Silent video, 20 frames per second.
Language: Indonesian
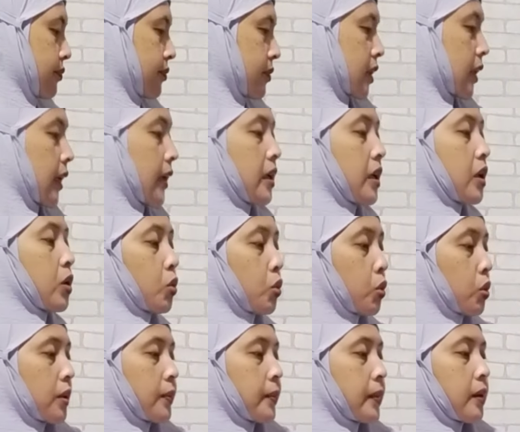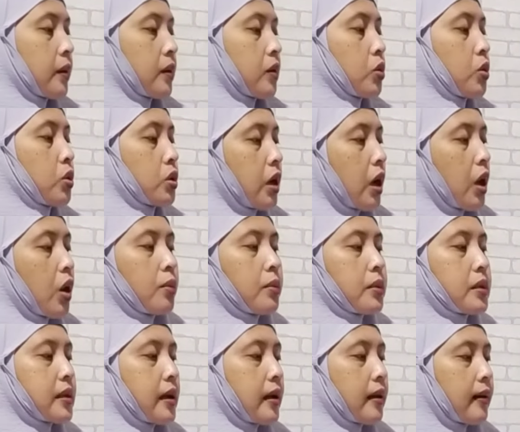kayak gitu teman-teman terus kalau
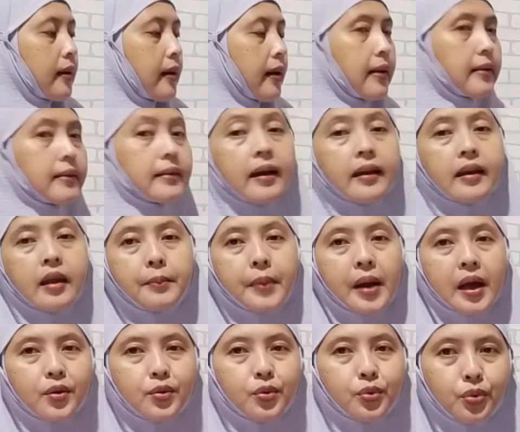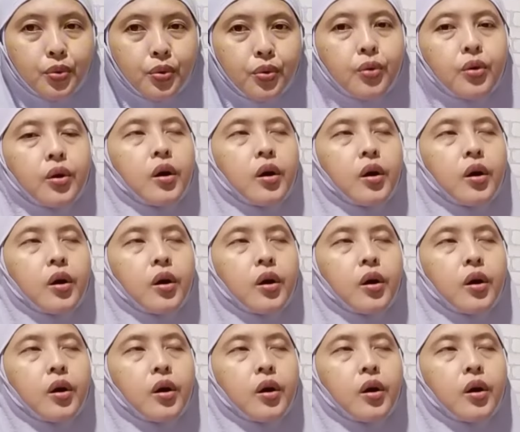misalkan nggak ada madu